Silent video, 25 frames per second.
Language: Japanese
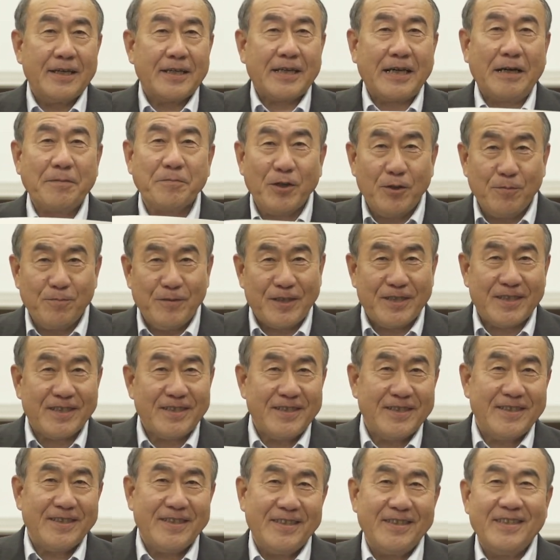紙おむつ
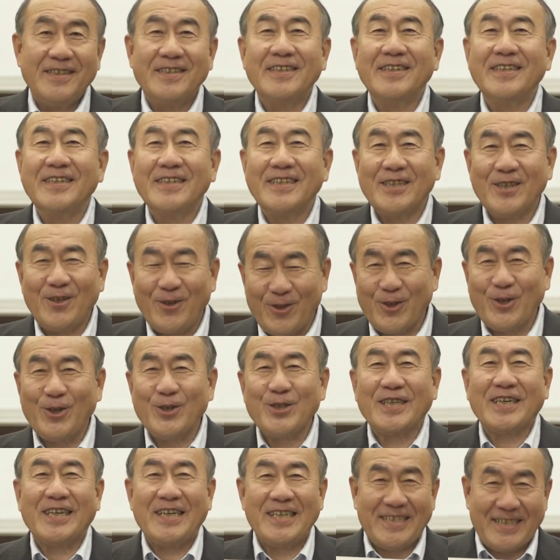東京
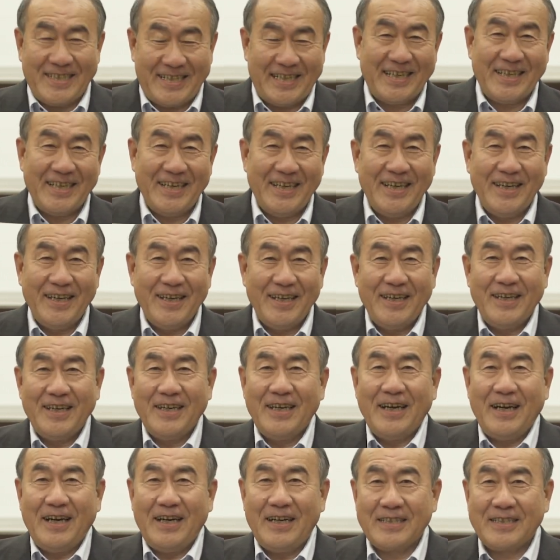スカイツリー
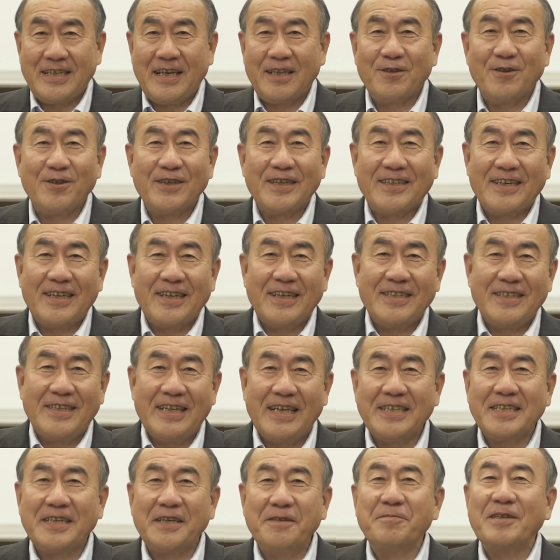朝ドラから
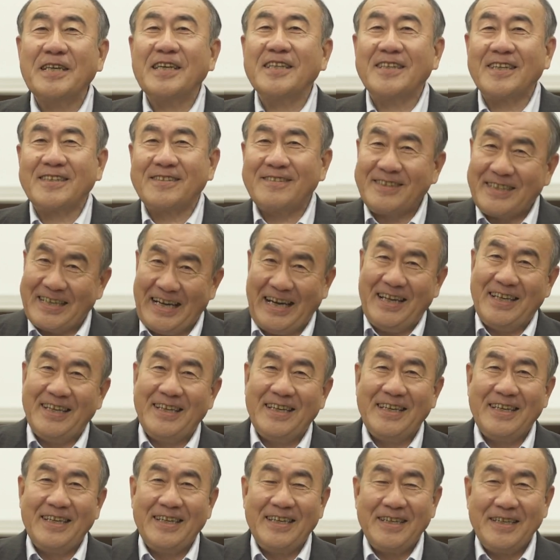何が見えてくるか
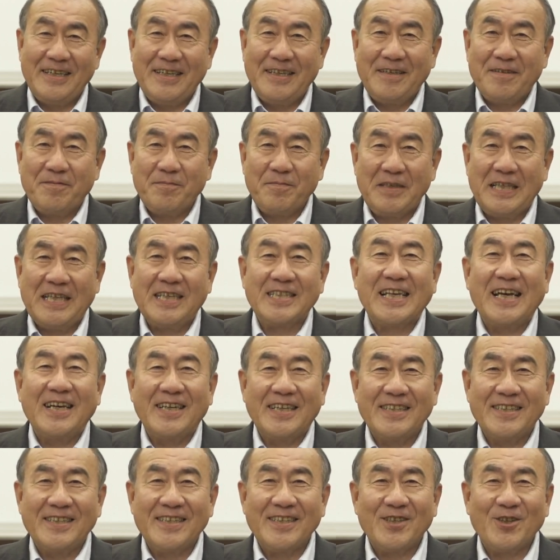皆さん
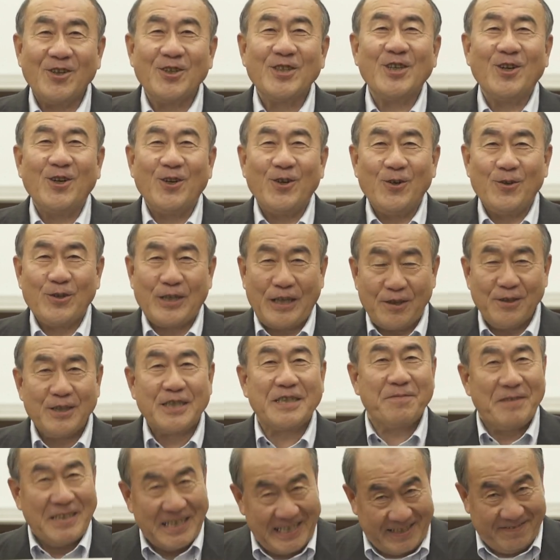どうぞお楽
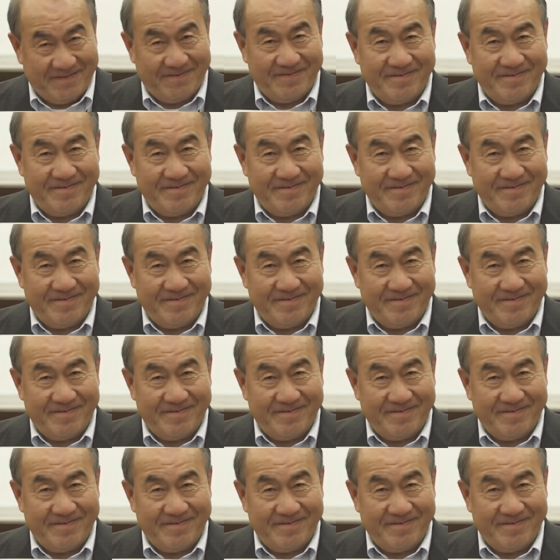しみに